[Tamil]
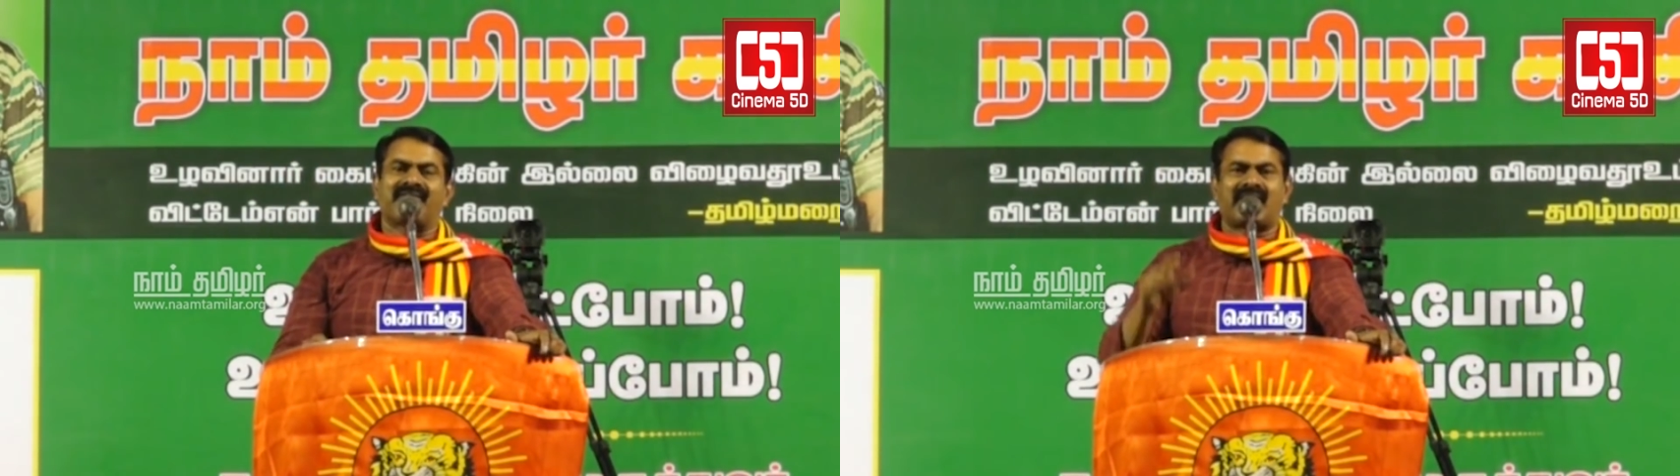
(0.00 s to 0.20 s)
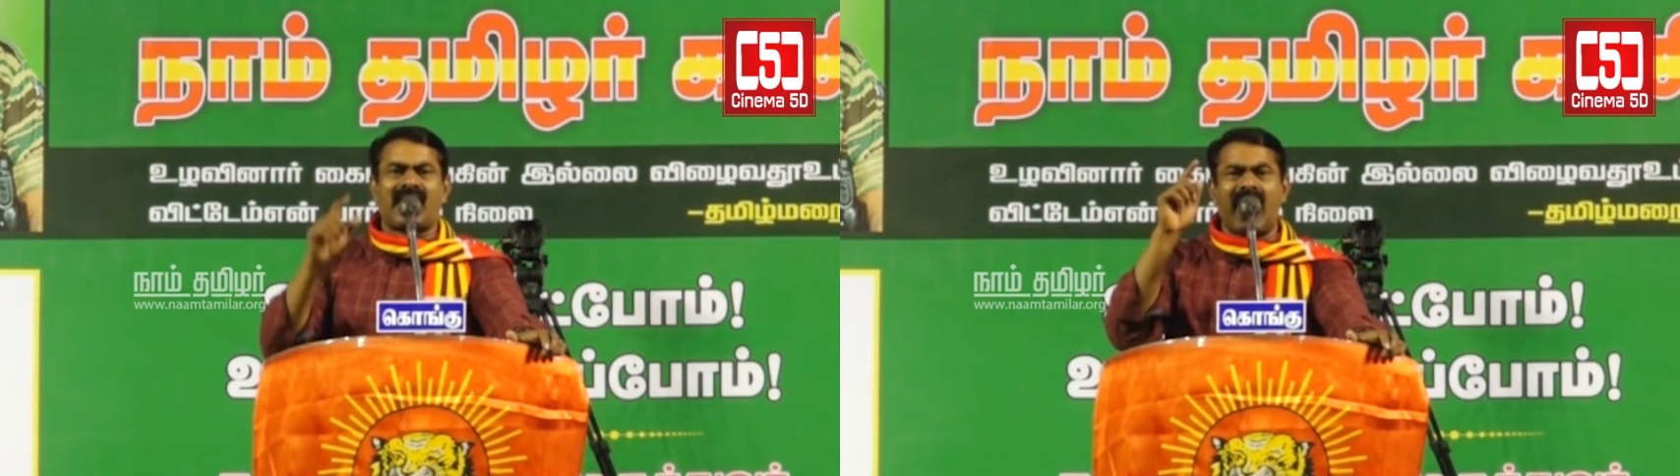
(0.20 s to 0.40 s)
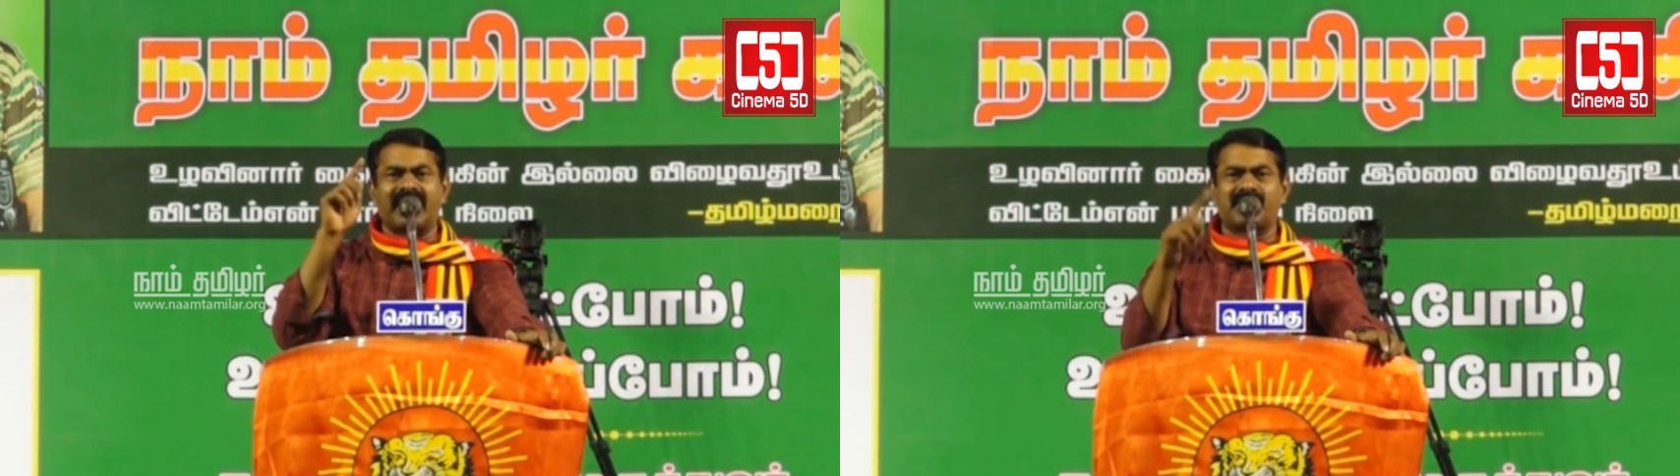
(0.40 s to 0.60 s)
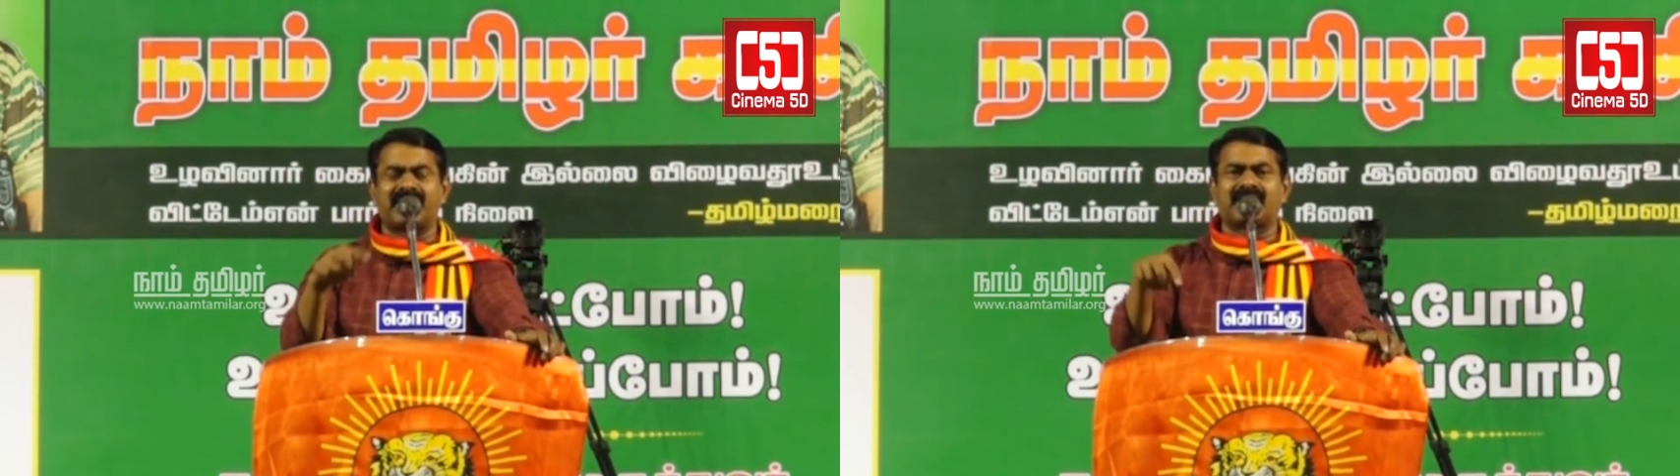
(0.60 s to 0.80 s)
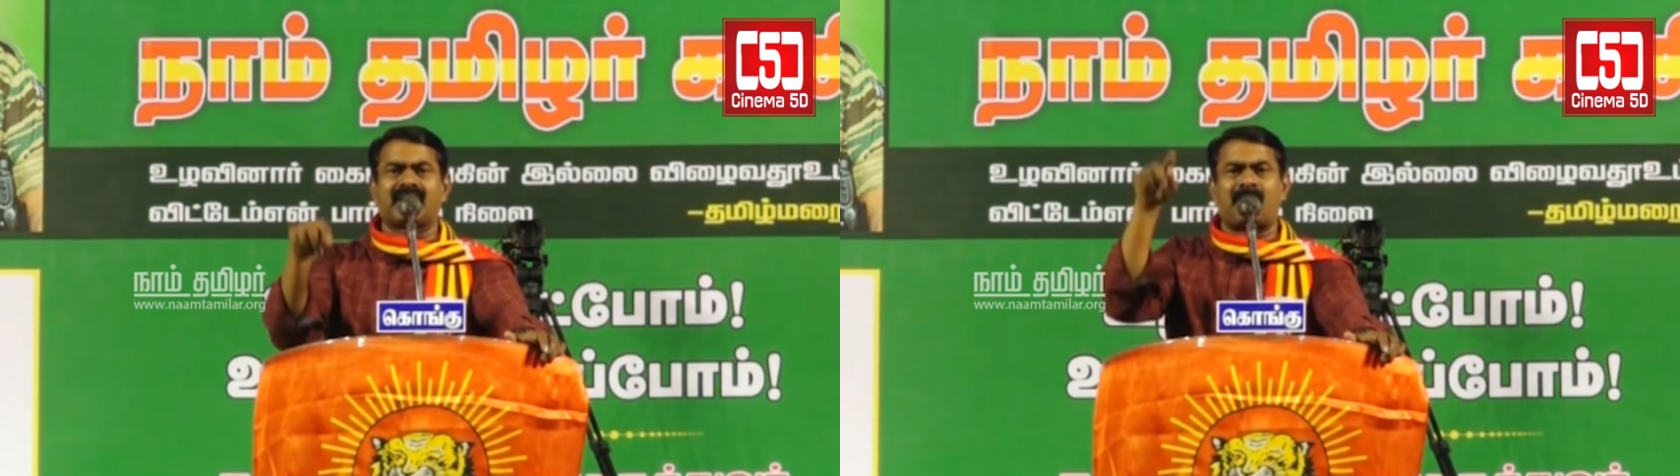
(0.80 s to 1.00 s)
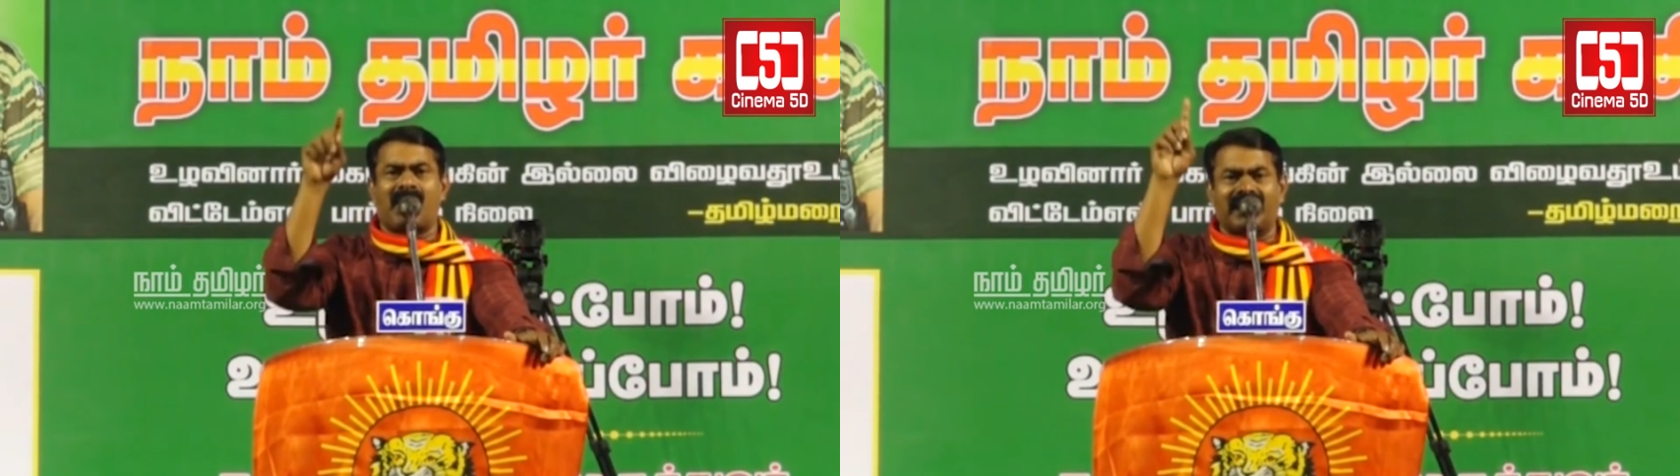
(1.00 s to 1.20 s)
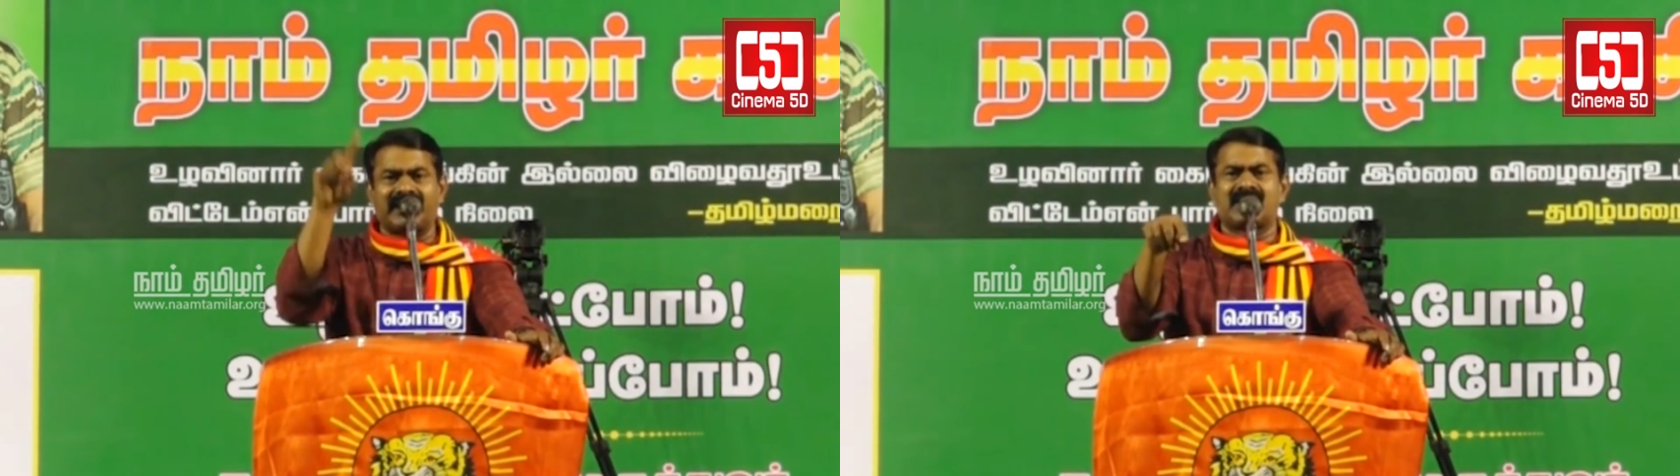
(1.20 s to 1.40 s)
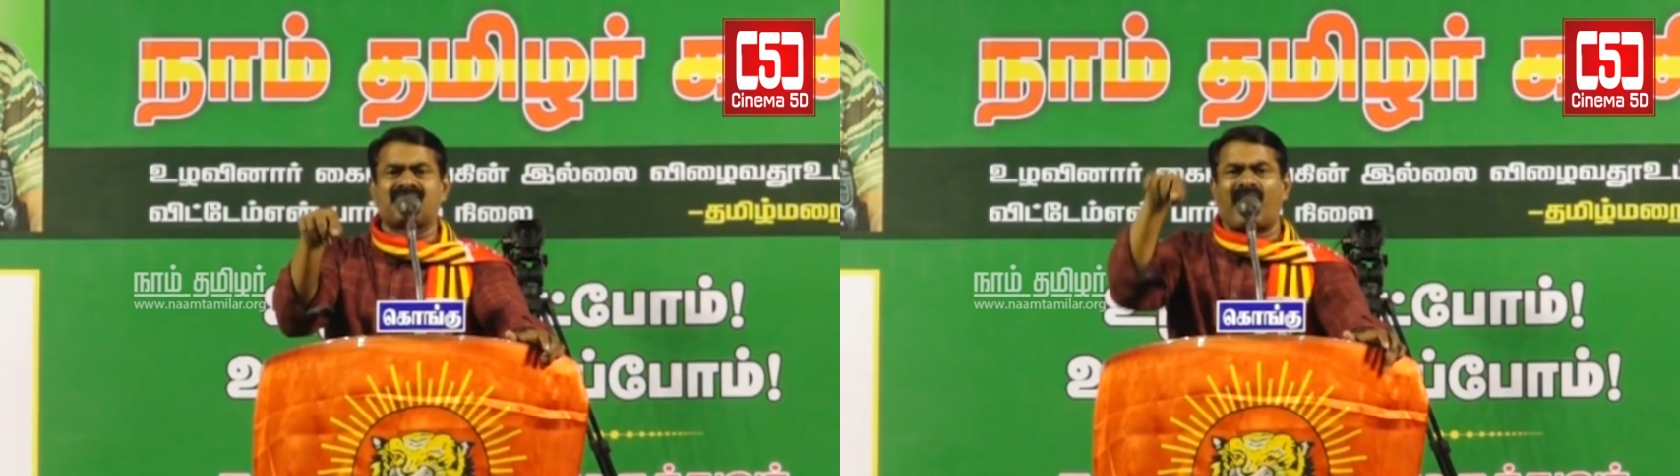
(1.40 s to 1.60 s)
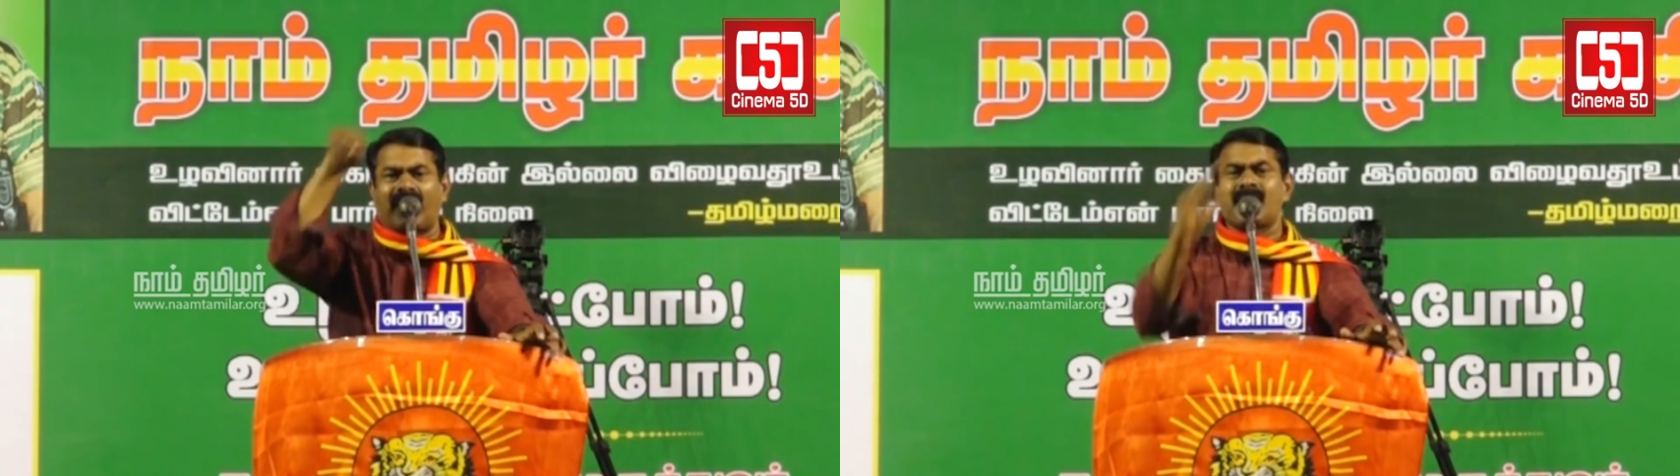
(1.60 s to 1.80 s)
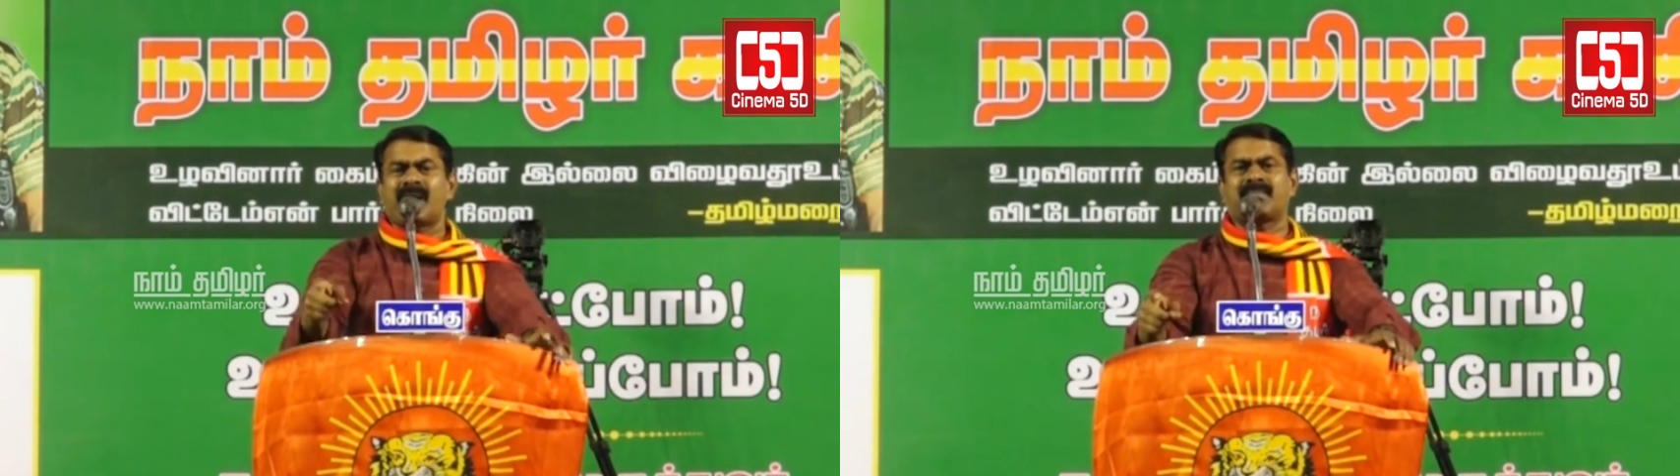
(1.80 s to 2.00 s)
அந்த நாடு பெறுகிற மழையின்
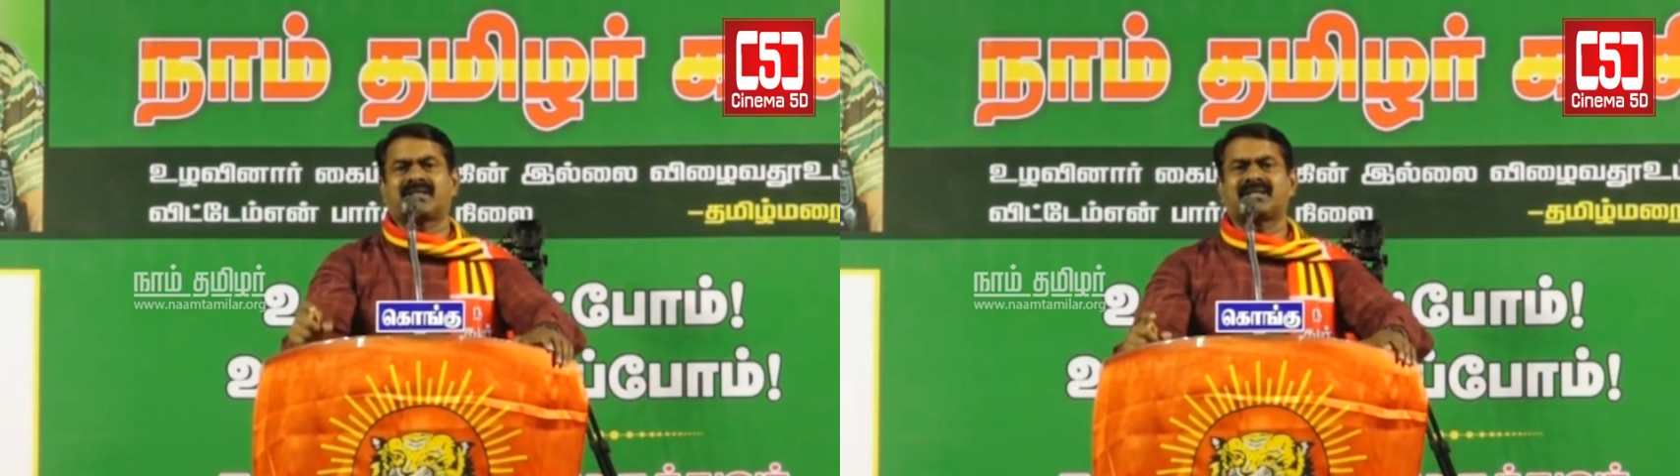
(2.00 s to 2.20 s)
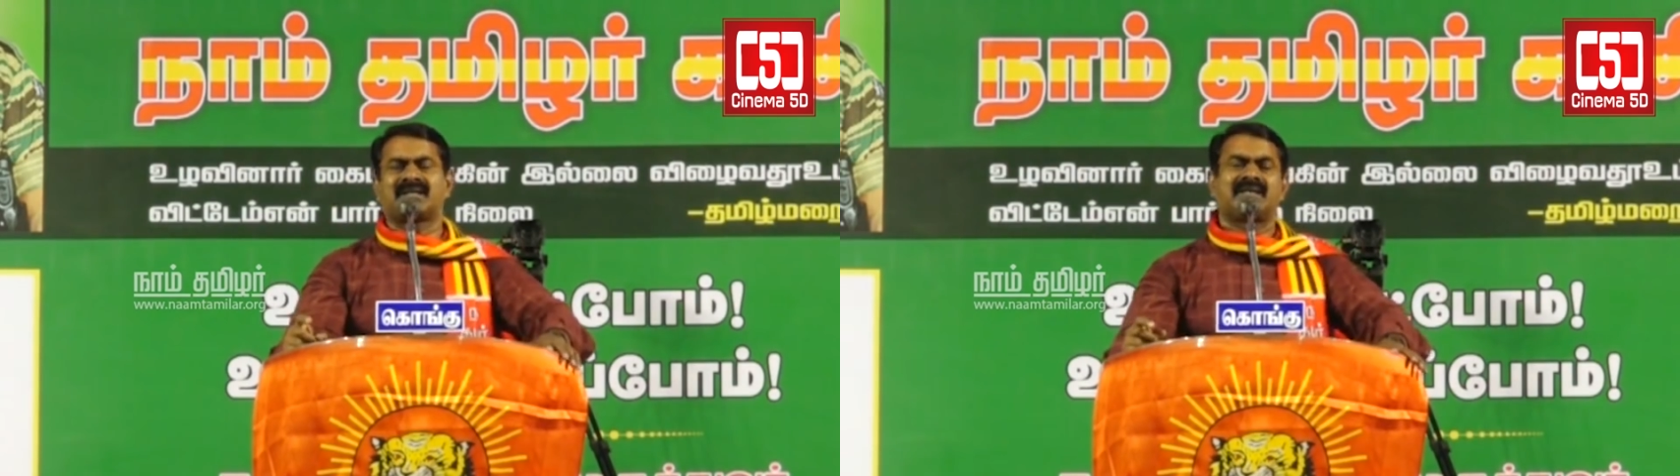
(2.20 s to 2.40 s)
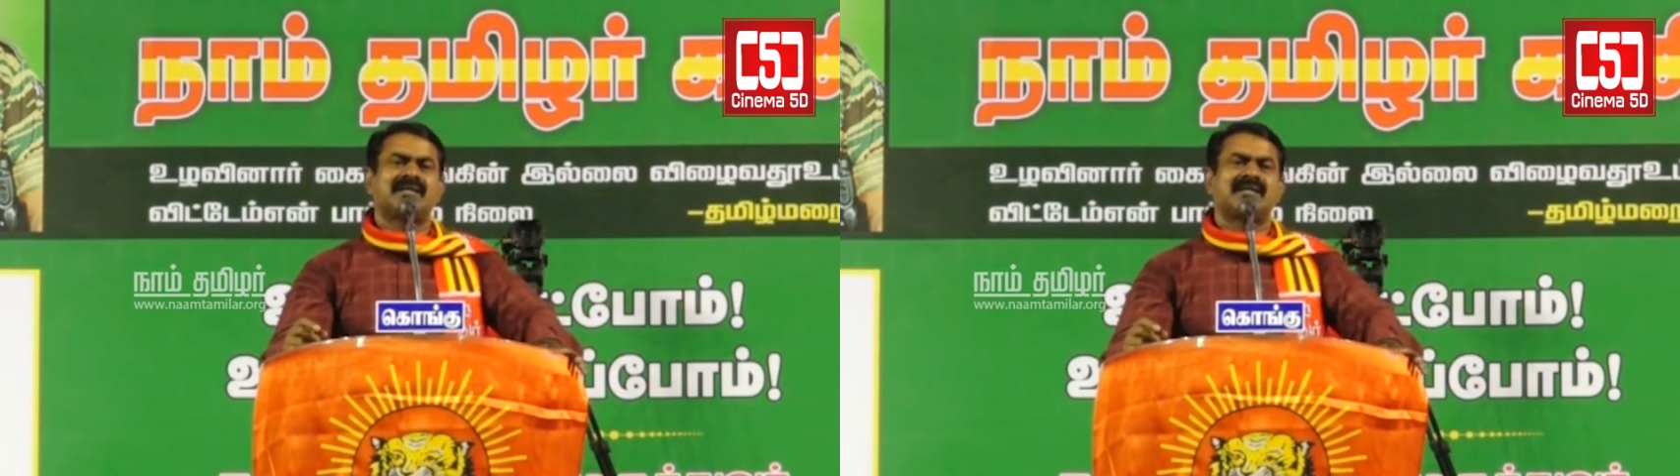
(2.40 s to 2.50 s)
வளம் என்பது